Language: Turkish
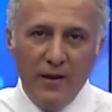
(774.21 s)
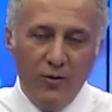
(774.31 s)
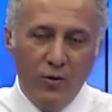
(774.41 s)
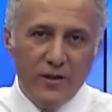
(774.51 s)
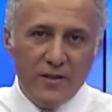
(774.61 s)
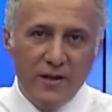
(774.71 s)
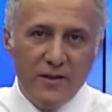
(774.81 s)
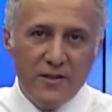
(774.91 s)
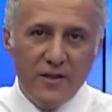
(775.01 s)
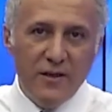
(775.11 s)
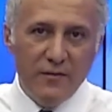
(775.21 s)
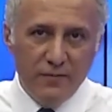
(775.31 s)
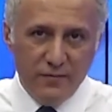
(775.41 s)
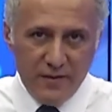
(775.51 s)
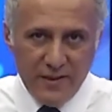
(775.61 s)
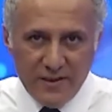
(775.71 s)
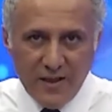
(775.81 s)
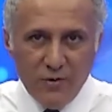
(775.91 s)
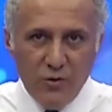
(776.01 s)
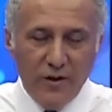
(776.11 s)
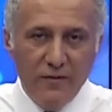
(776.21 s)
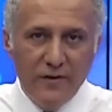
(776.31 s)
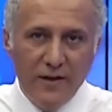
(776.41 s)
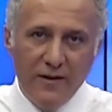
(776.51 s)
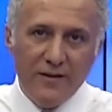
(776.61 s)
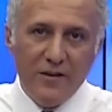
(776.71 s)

Orada sadece sistemi gören ve